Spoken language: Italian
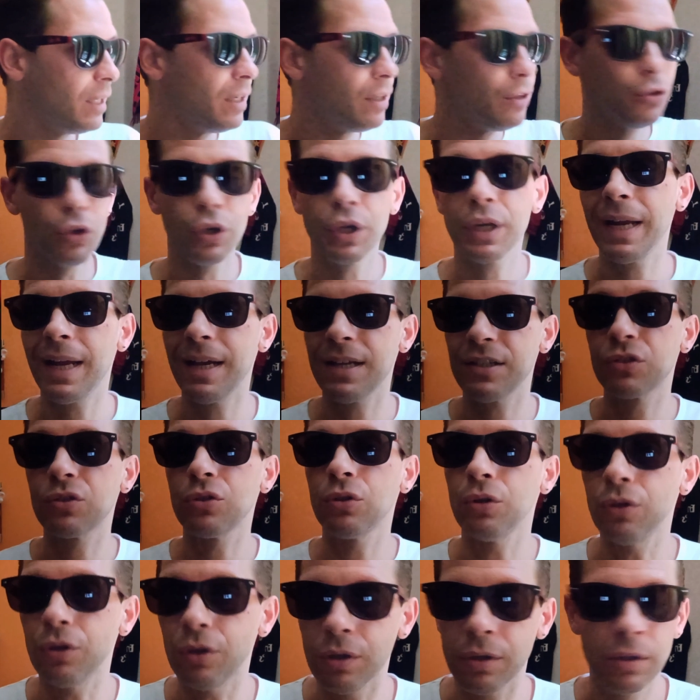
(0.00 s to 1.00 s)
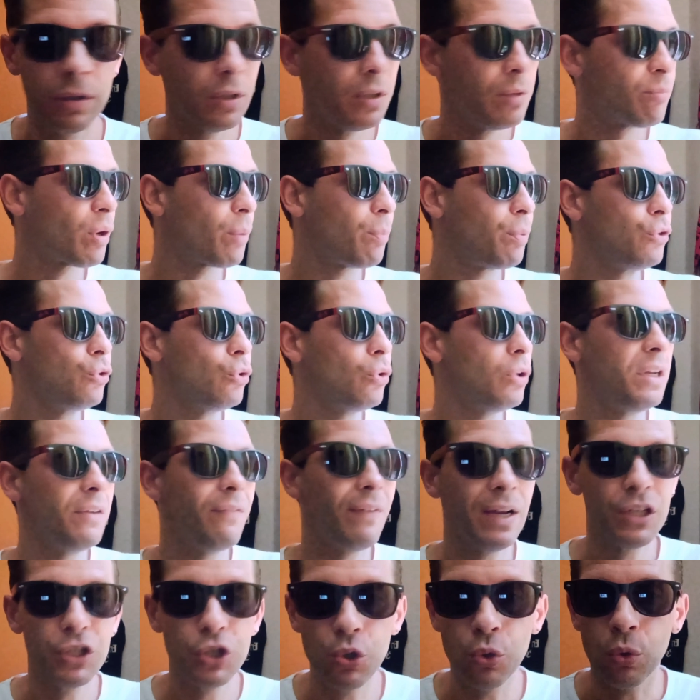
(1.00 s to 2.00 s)
Non riescono, proprio non li
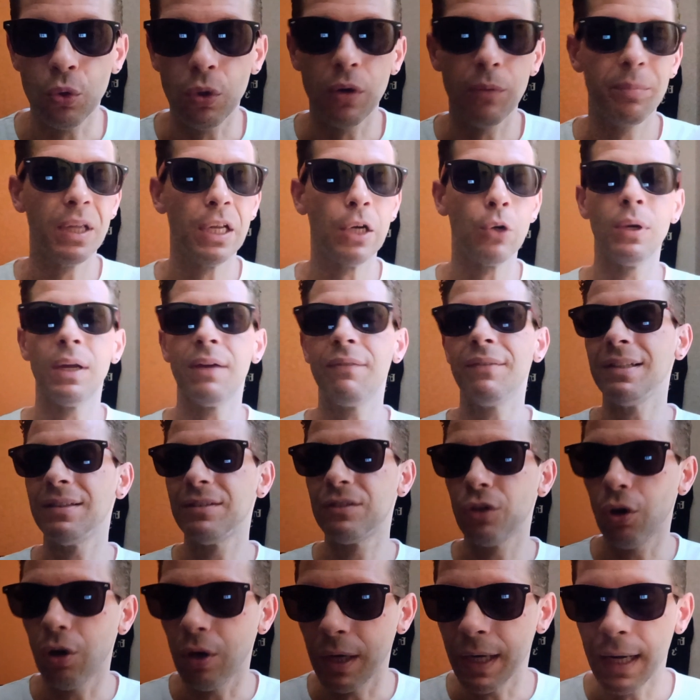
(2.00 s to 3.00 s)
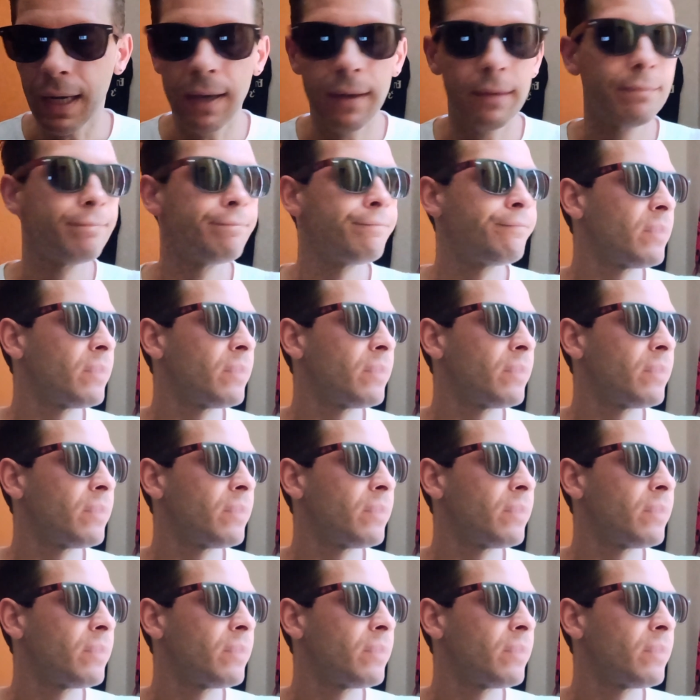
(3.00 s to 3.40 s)
va giù per una vittoria.